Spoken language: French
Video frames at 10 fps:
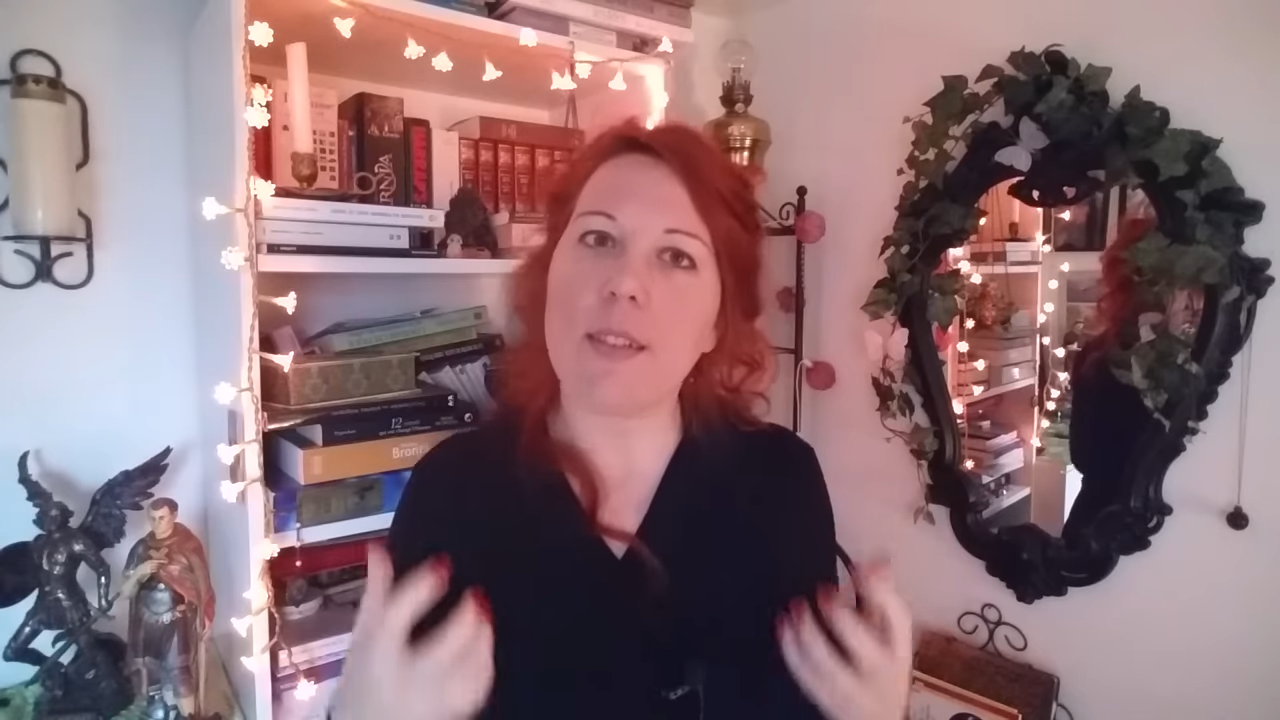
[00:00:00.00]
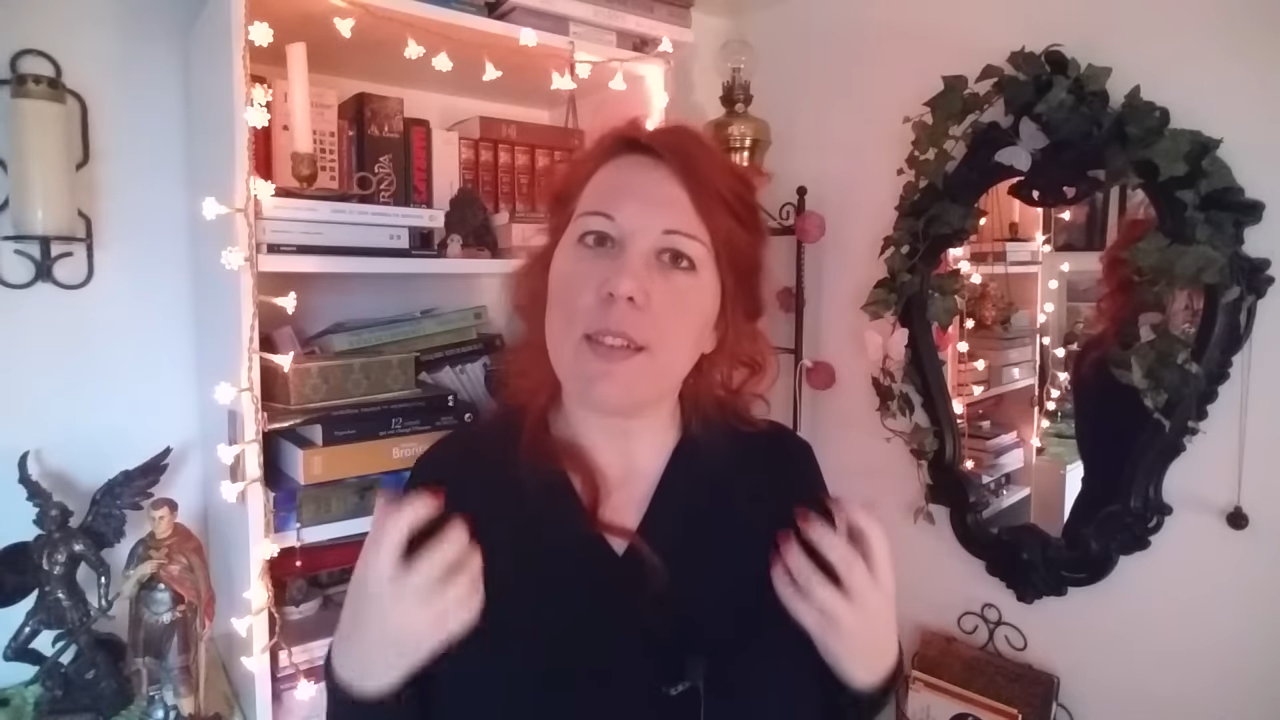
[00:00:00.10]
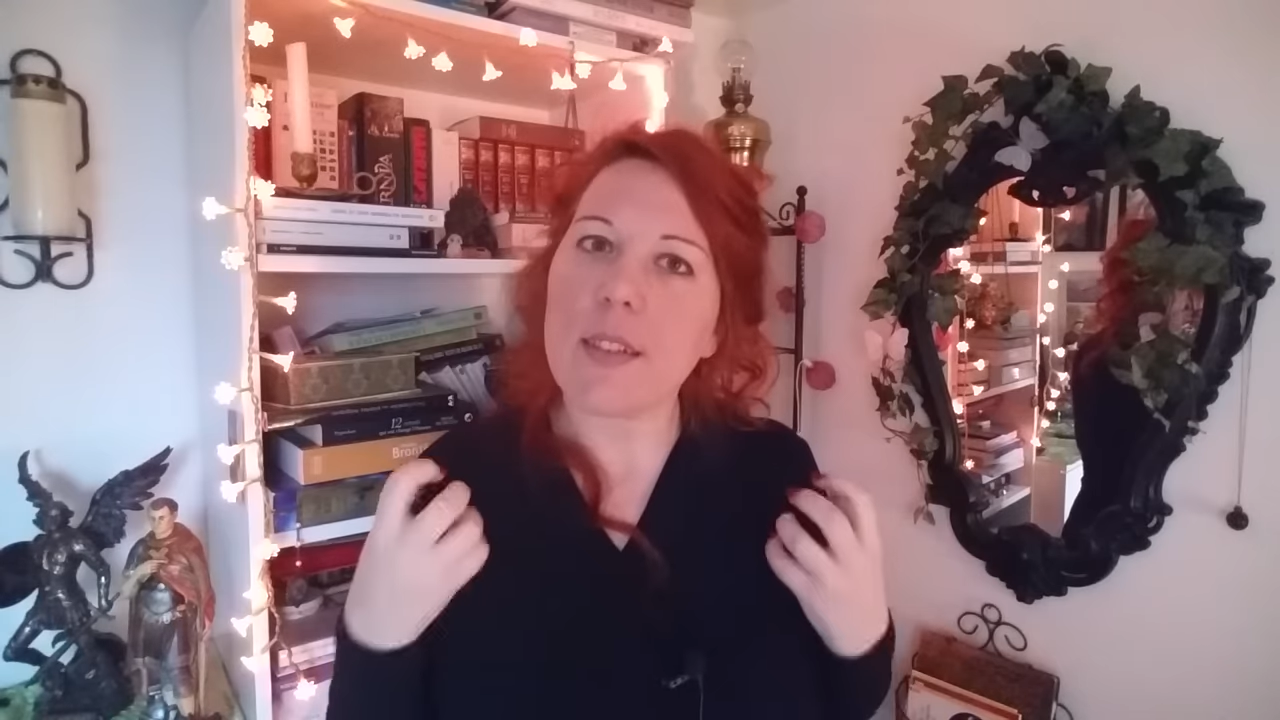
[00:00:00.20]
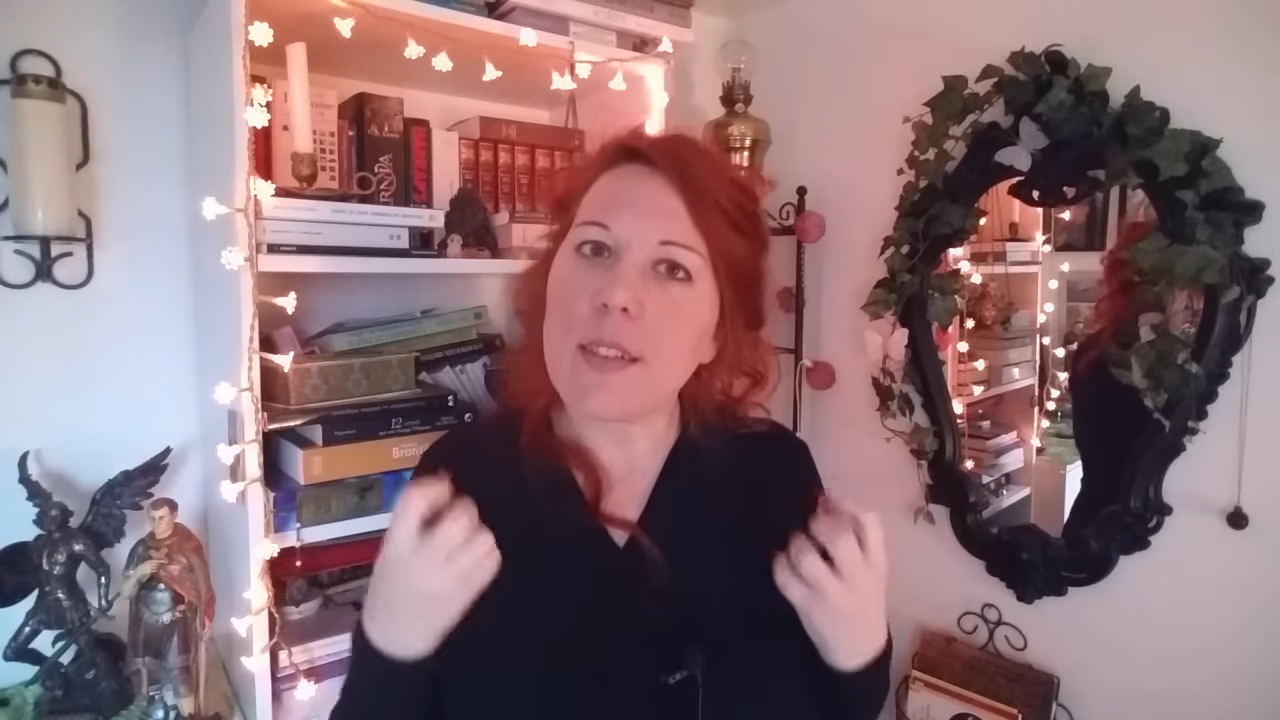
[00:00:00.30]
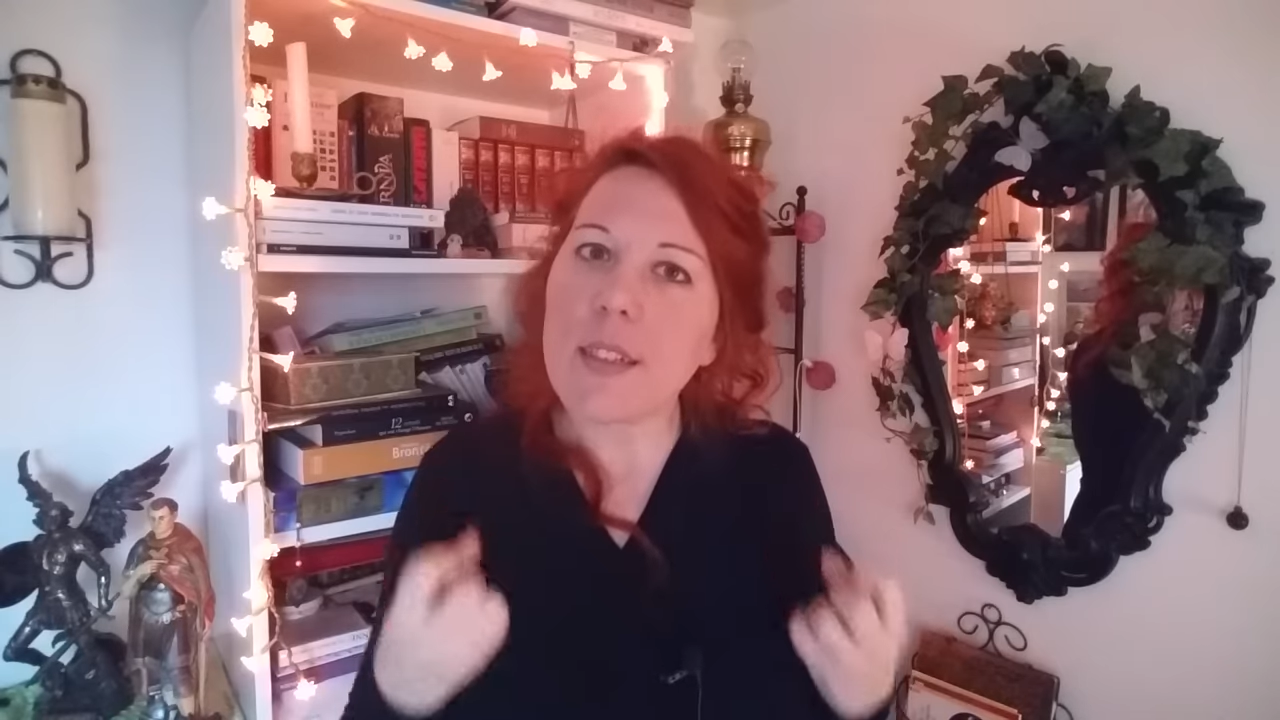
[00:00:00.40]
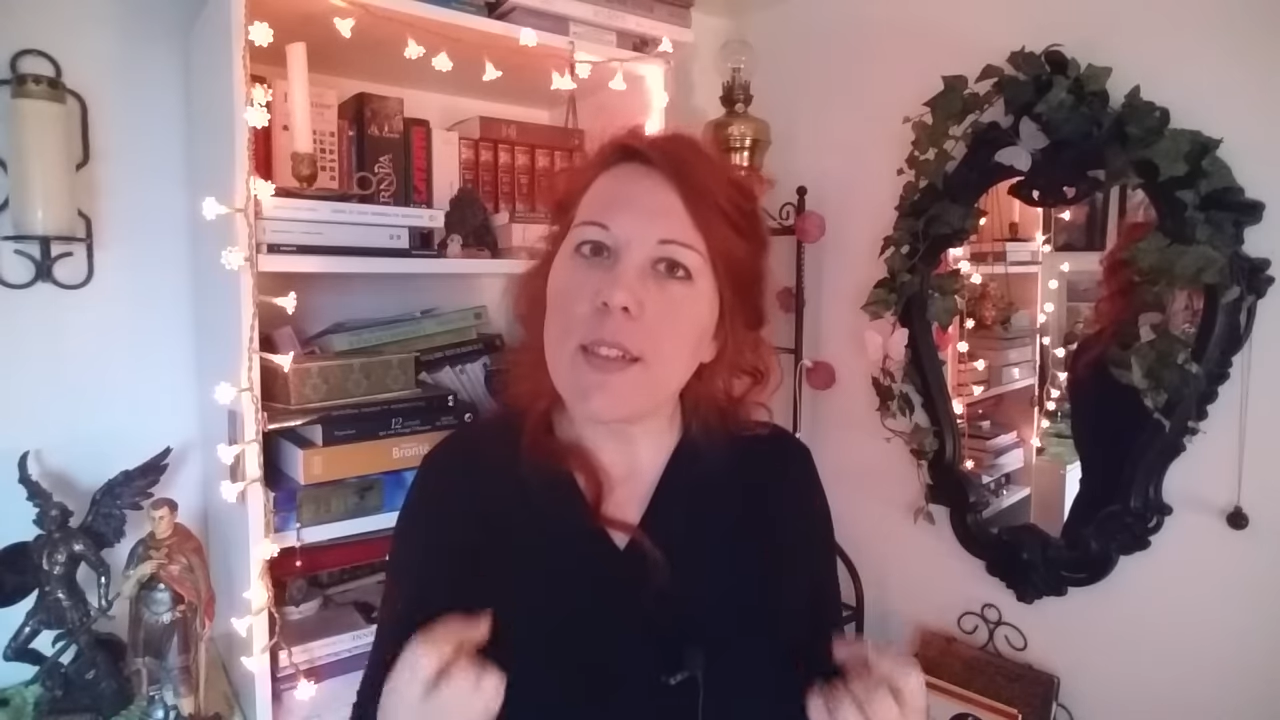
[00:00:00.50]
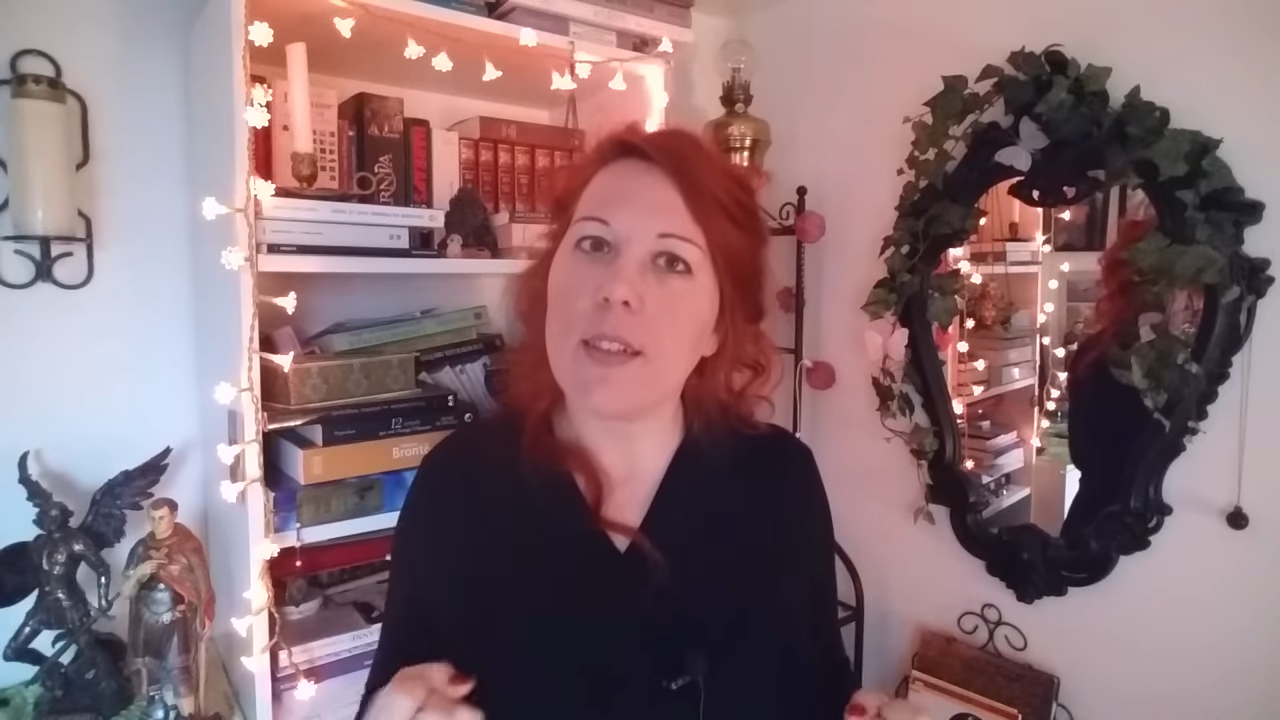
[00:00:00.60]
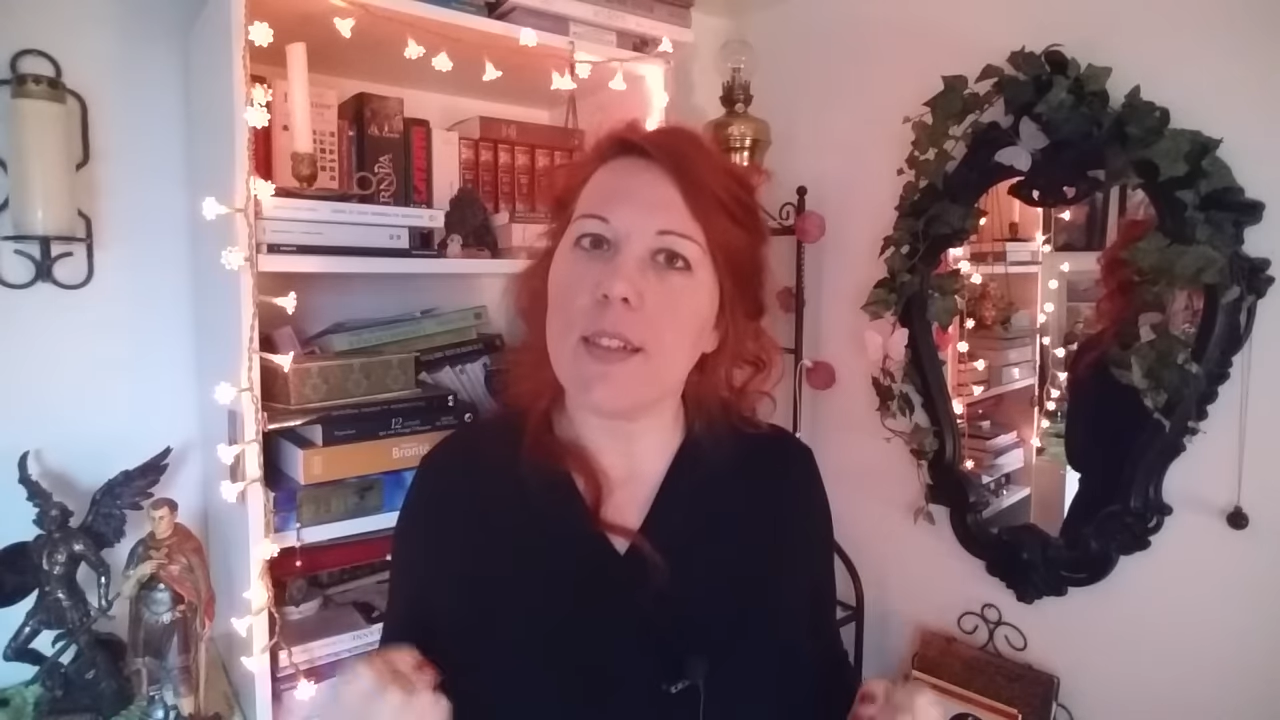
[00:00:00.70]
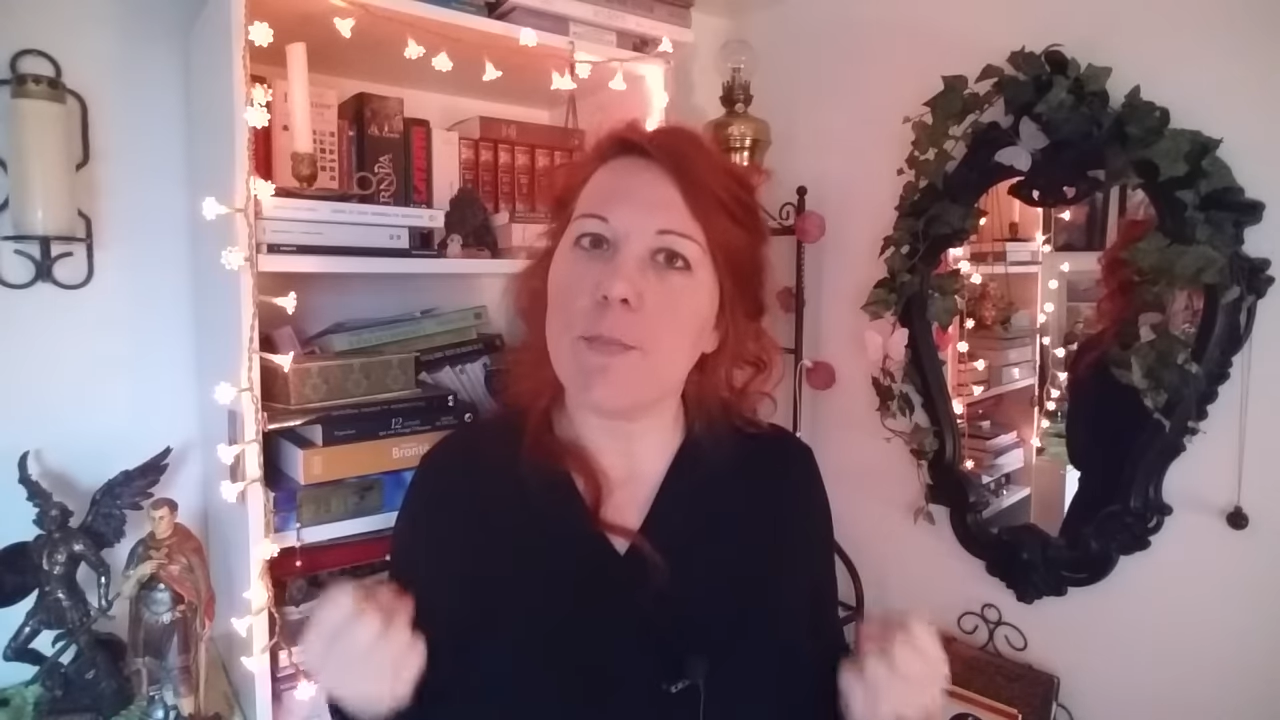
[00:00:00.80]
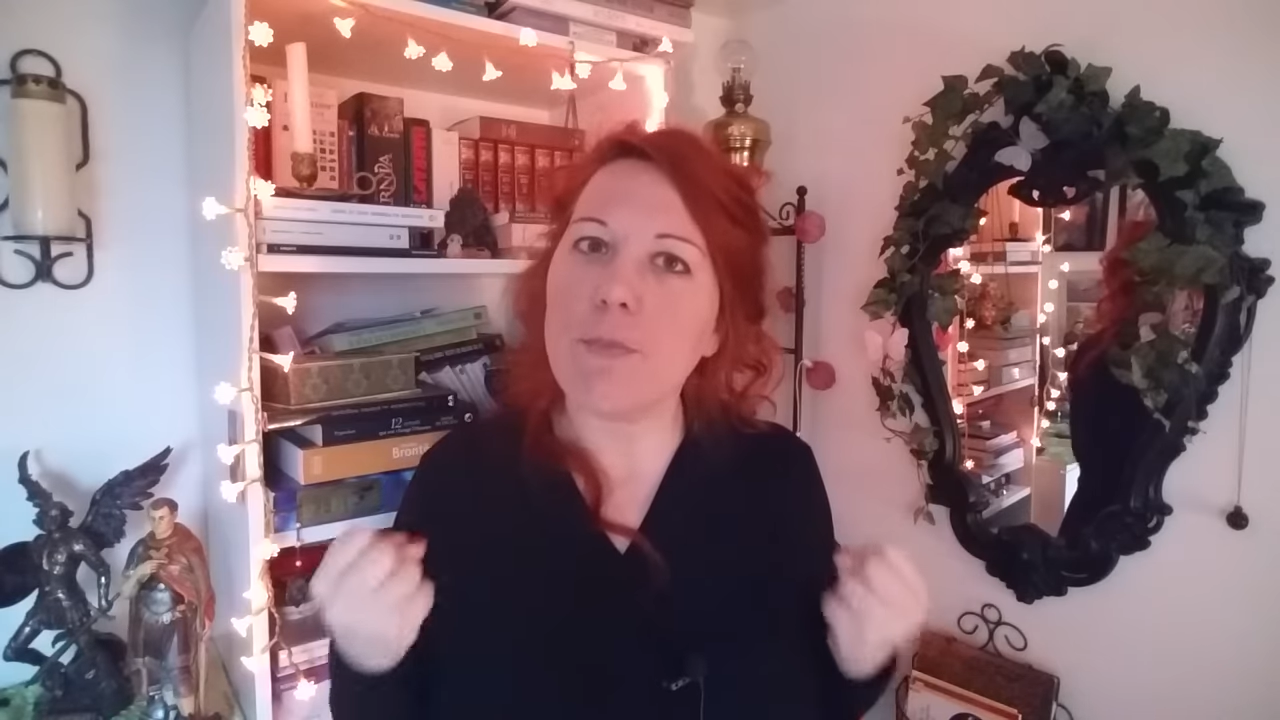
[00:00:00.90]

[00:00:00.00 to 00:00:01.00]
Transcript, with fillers: serrées et les